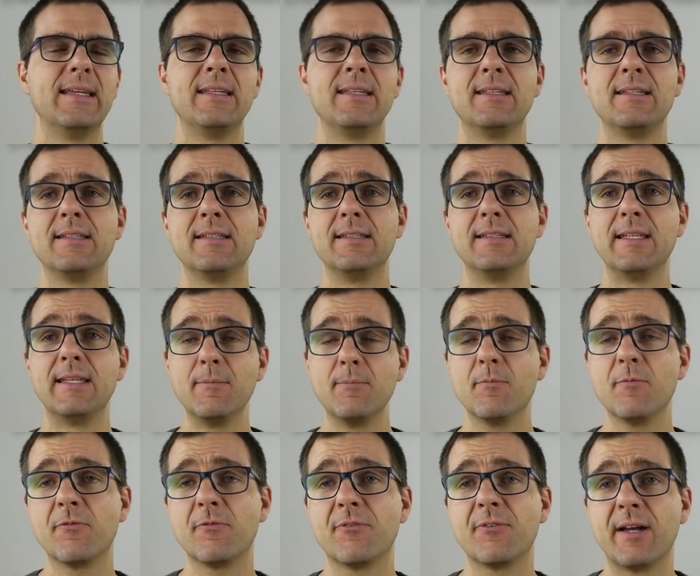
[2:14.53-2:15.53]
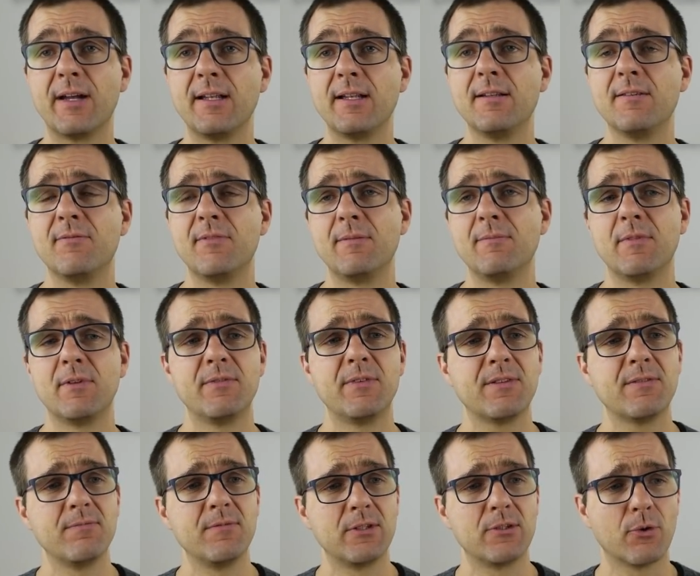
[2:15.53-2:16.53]
in dem Fall, wenn wir
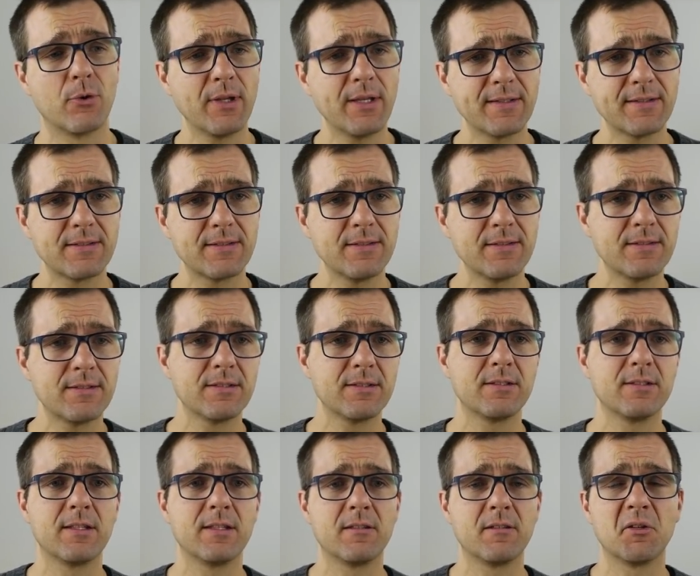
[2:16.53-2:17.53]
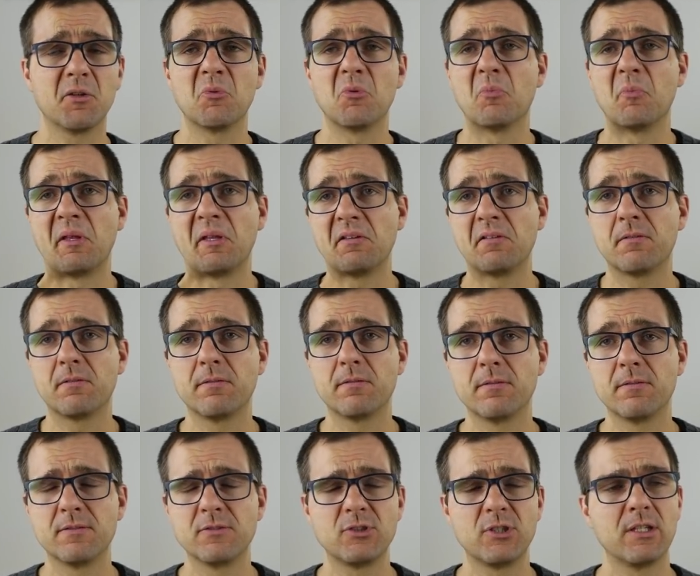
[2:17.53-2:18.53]
wissen, wie teuer es ist, denn im Moment
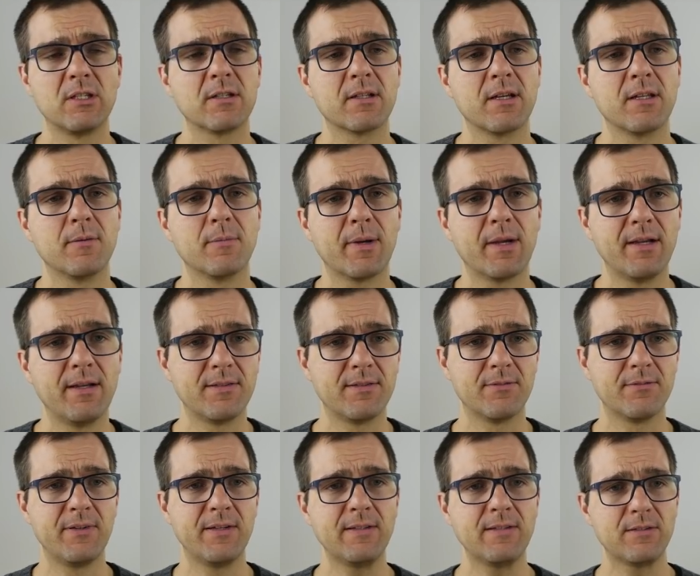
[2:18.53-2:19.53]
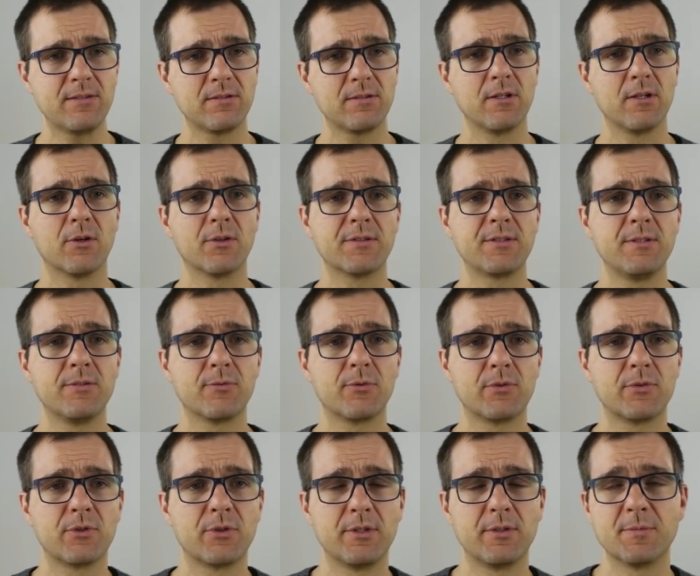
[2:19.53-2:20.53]
stehen keine Preise fest. Die
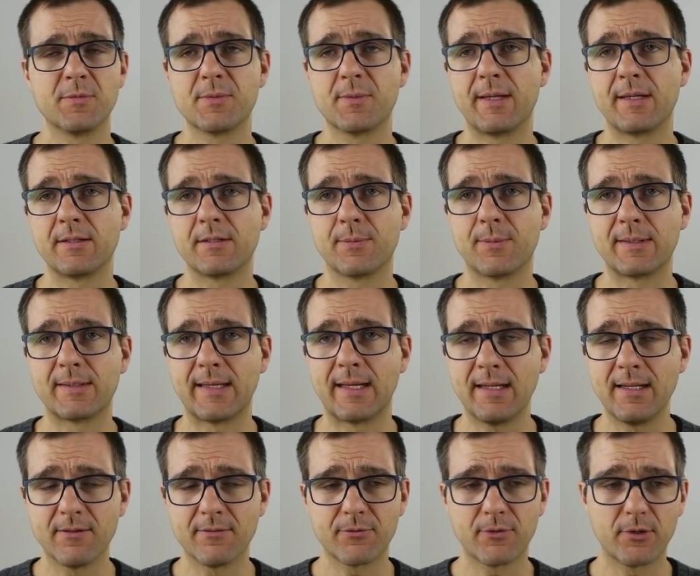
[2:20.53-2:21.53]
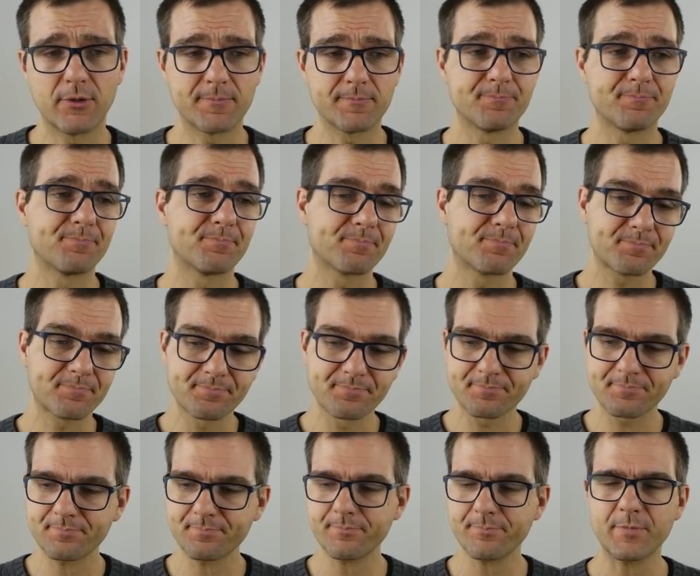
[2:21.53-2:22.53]
Auslieferung soll im zweiten Quartal erfolgen.
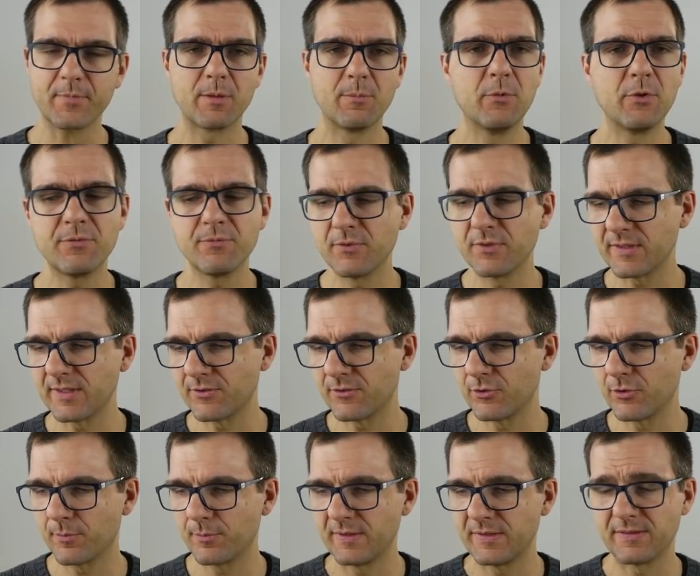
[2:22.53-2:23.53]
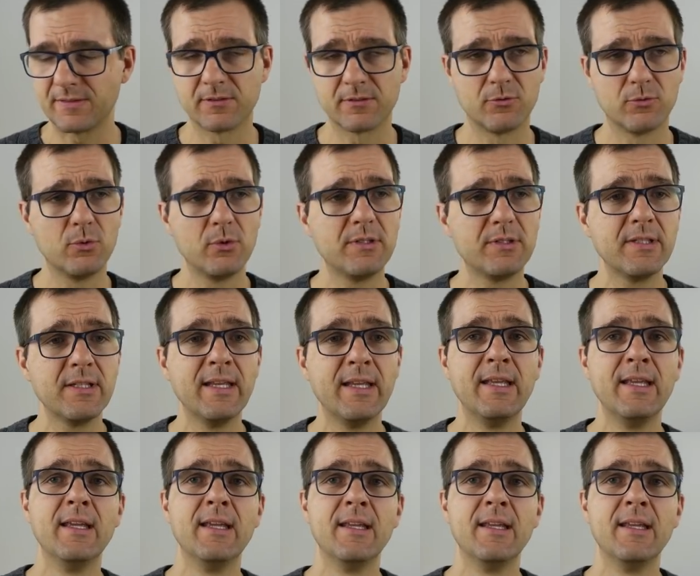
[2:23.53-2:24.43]
Müssen wir uns also noch ein bisschen gedulden.